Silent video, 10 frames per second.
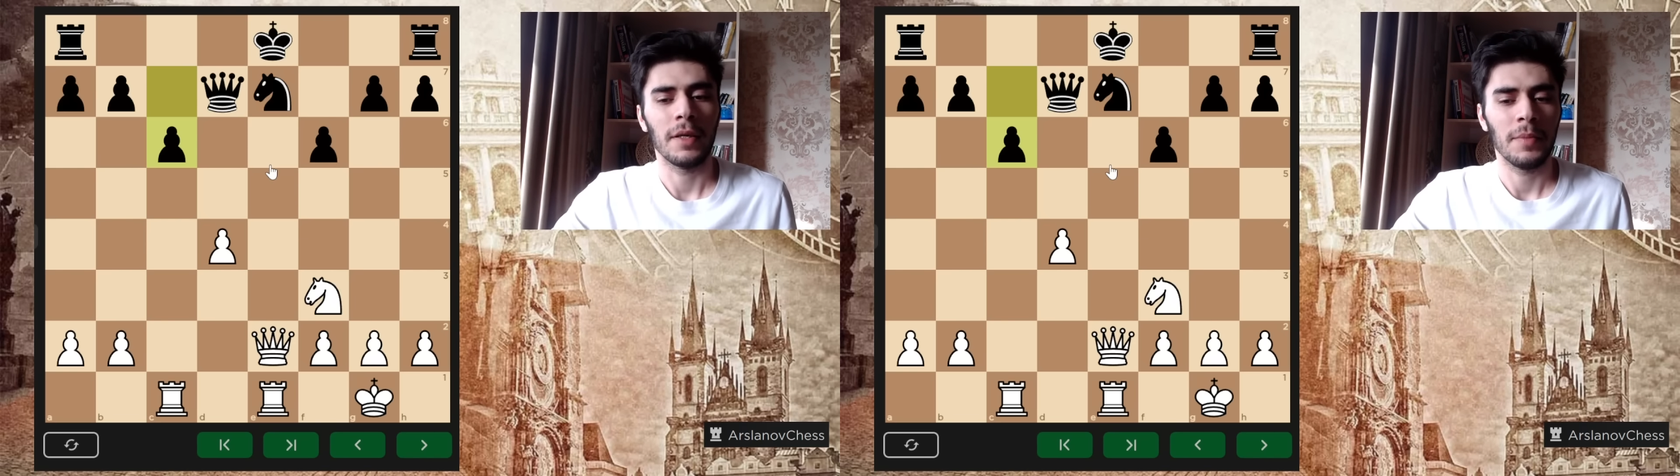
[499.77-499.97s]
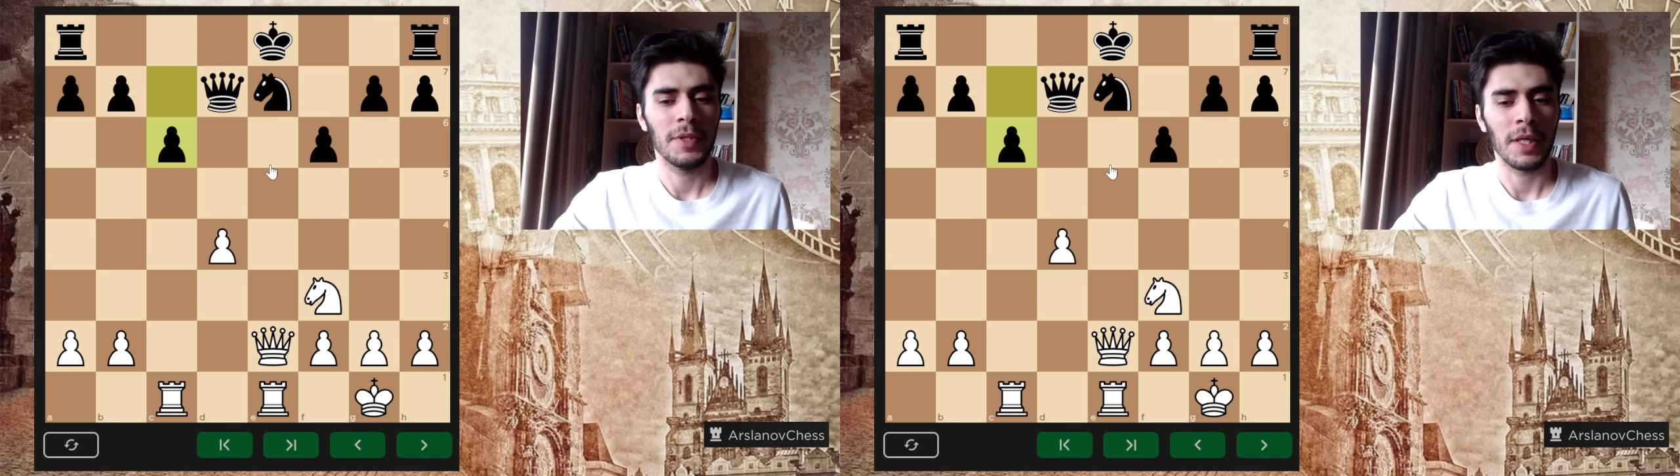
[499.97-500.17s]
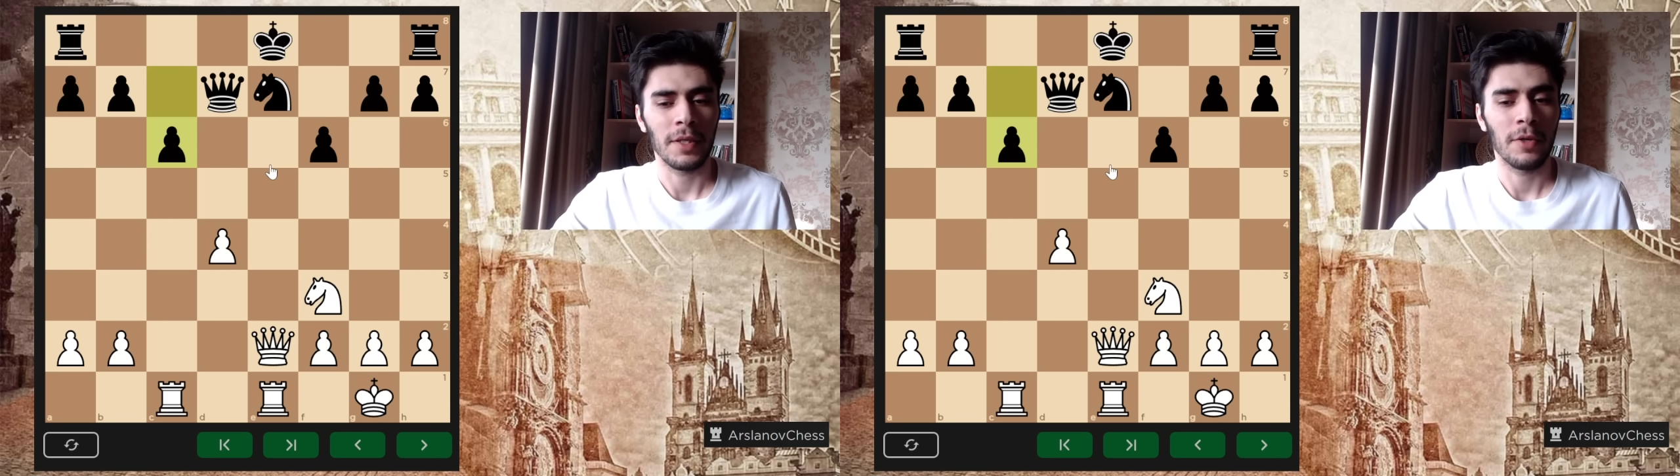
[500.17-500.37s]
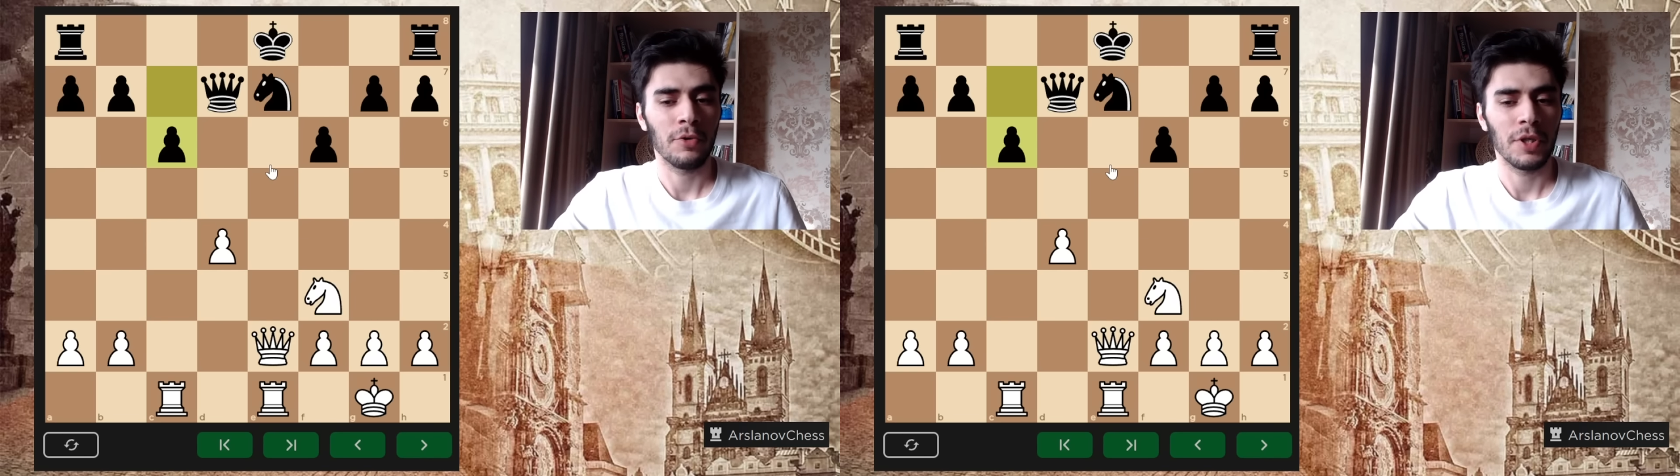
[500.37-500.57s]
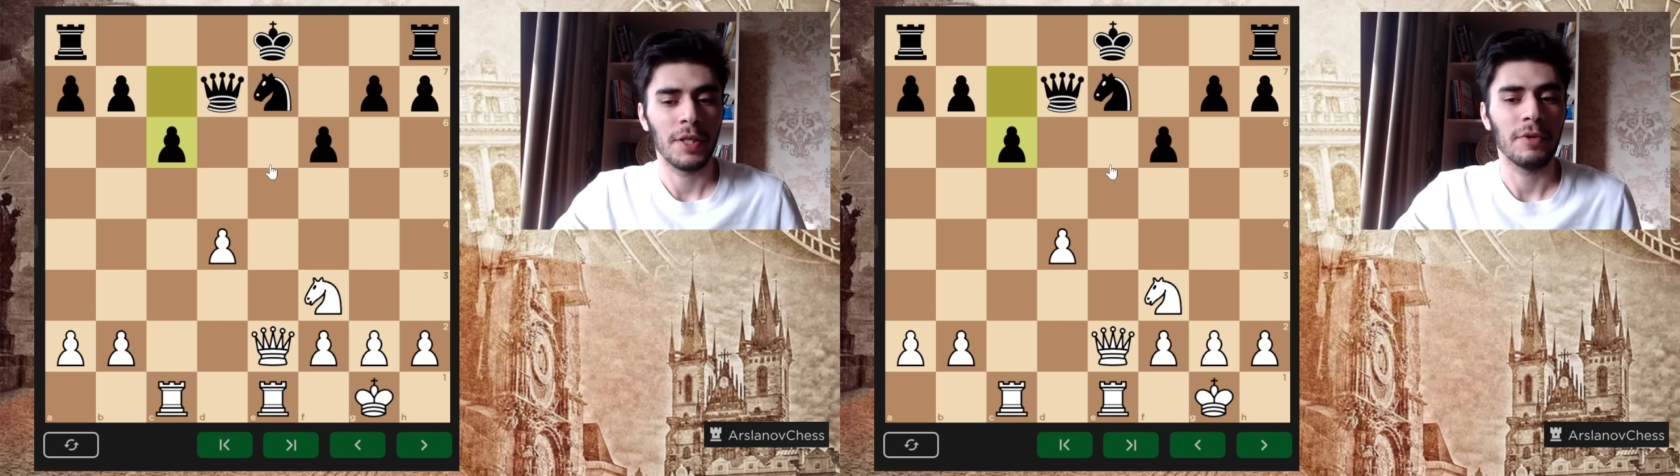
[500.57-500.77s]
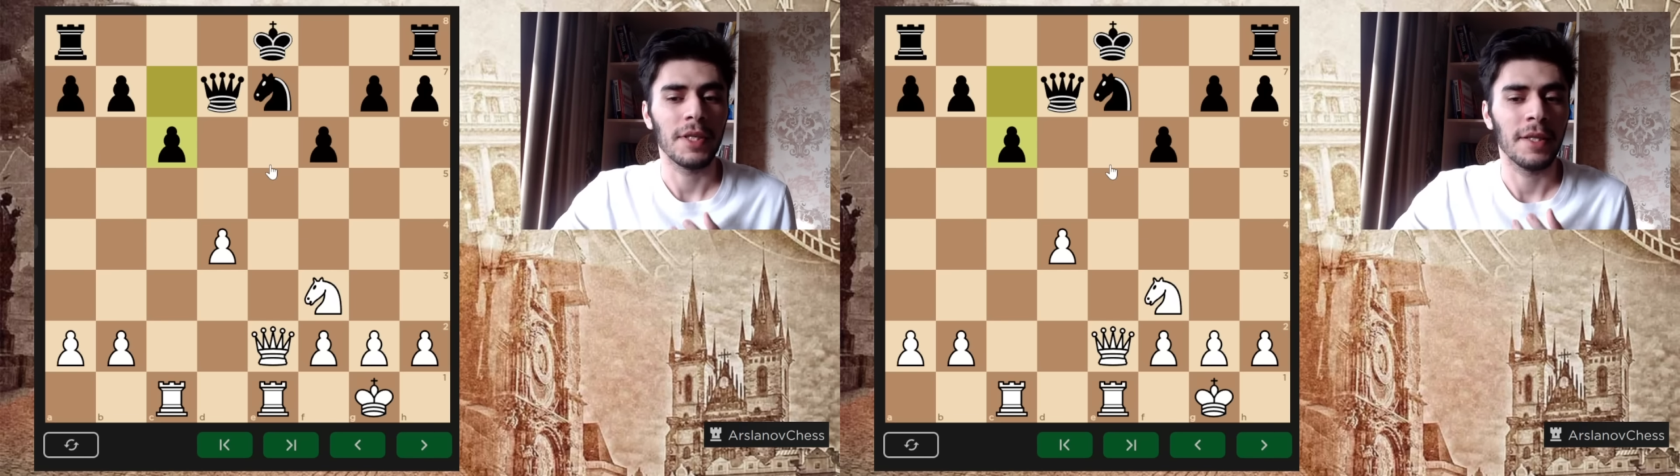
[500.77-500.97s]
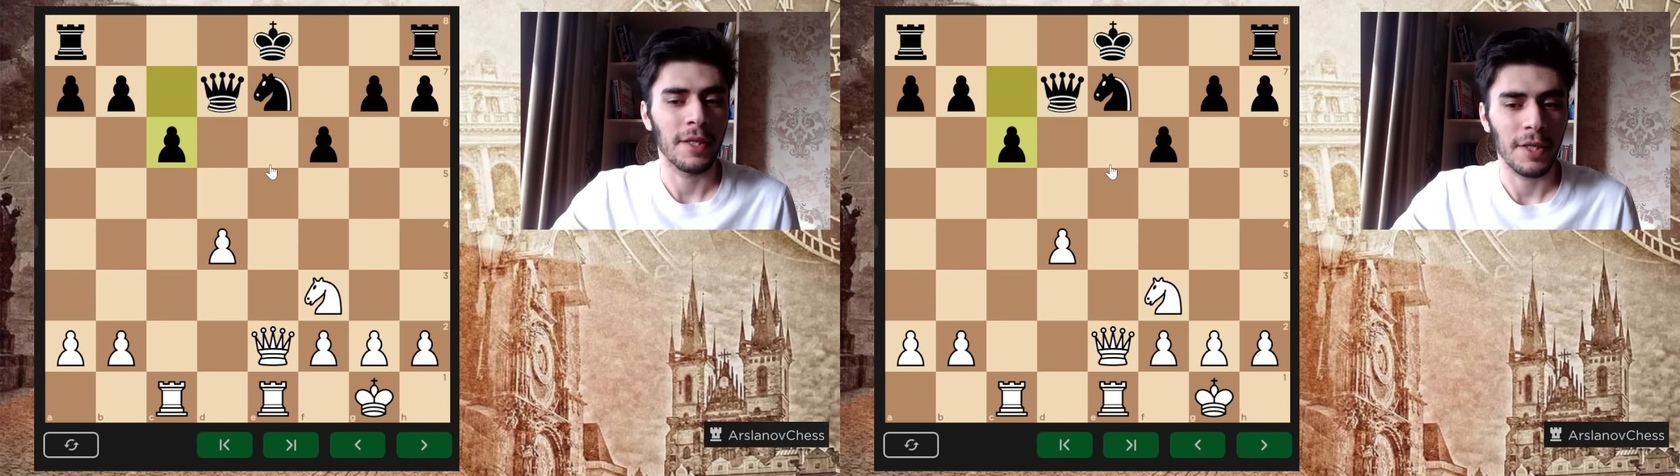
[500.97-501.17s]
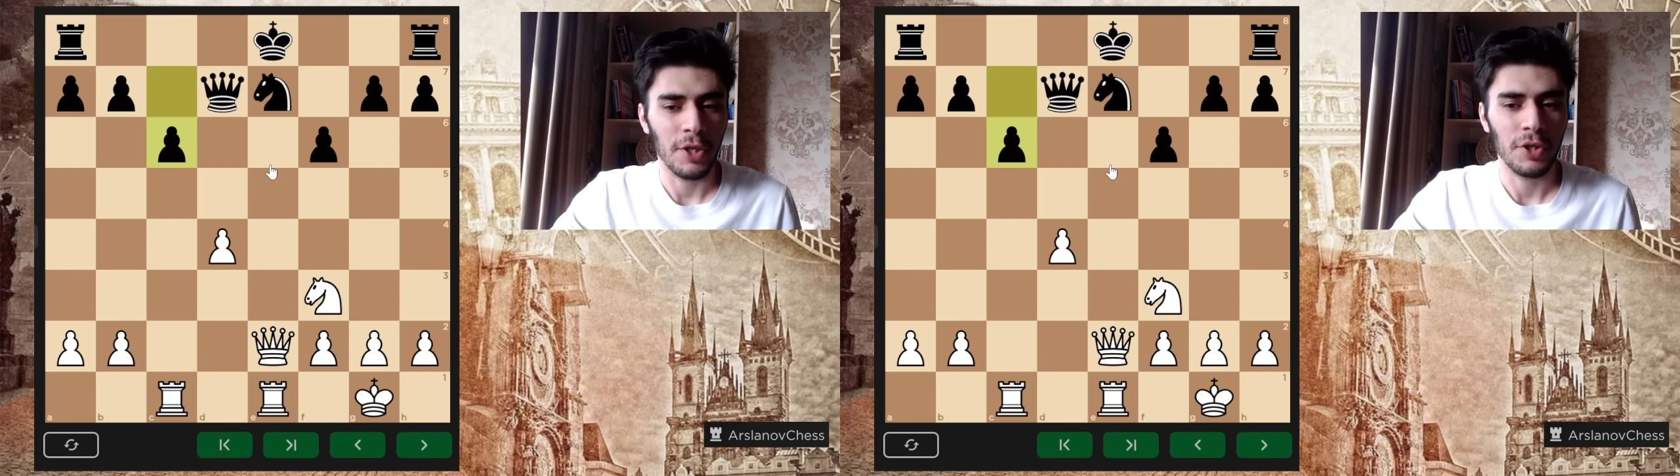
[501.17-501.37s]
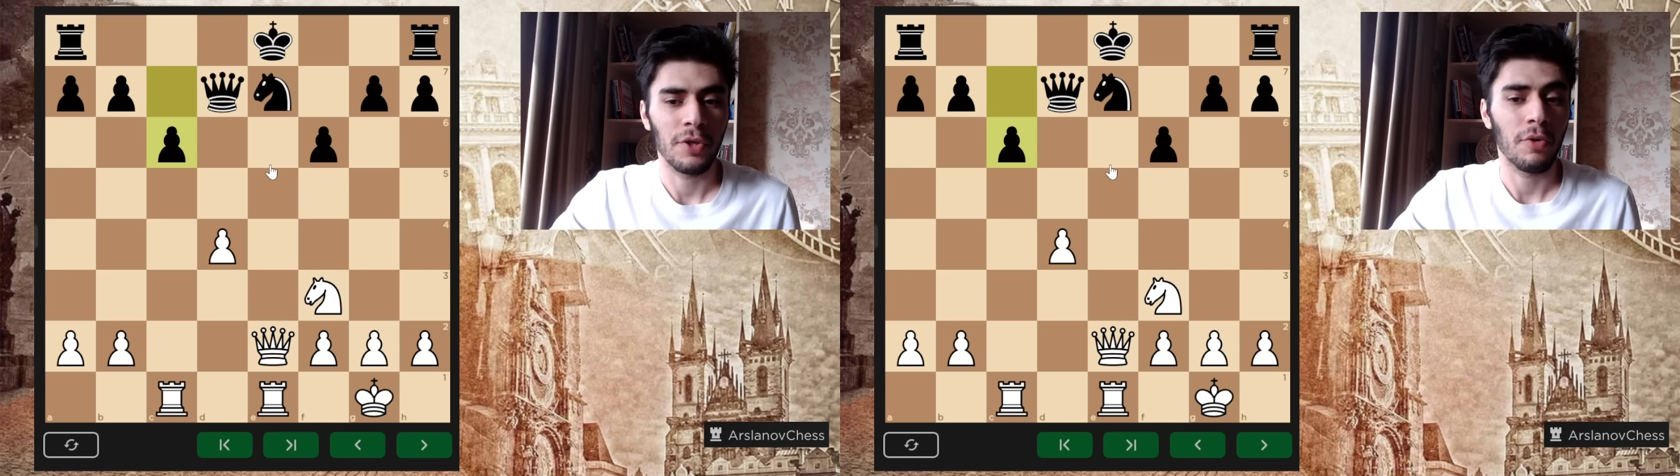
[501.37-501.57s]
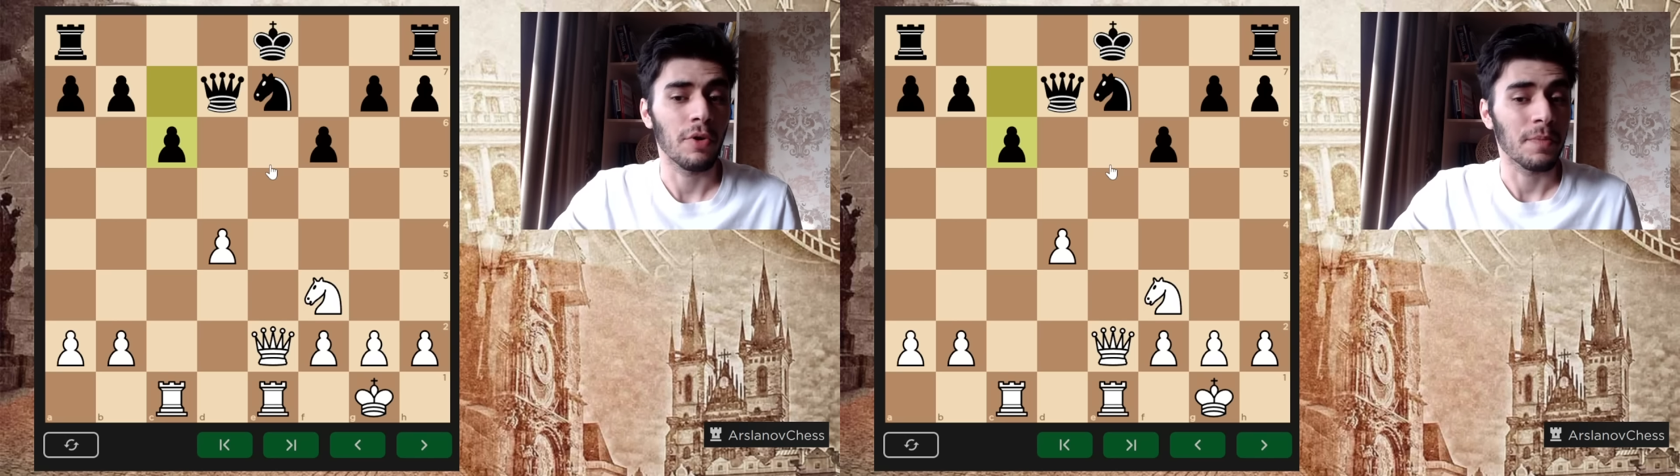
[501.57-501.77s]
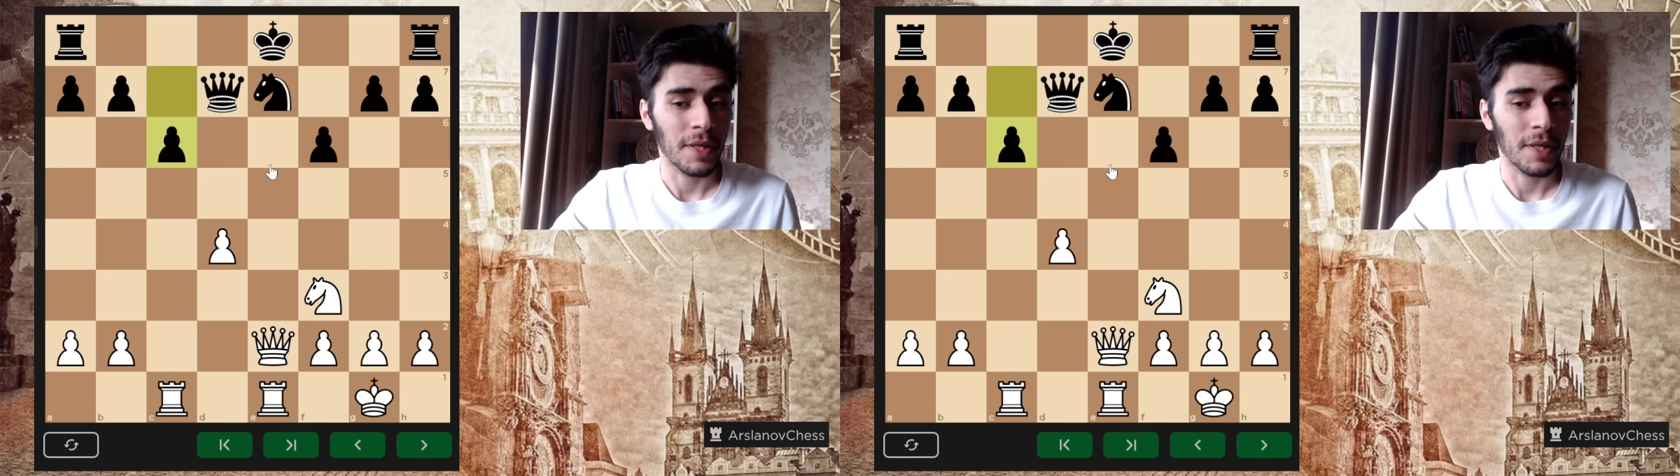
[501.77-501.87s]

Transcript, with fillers: обязательно нужно делать энергичный ход.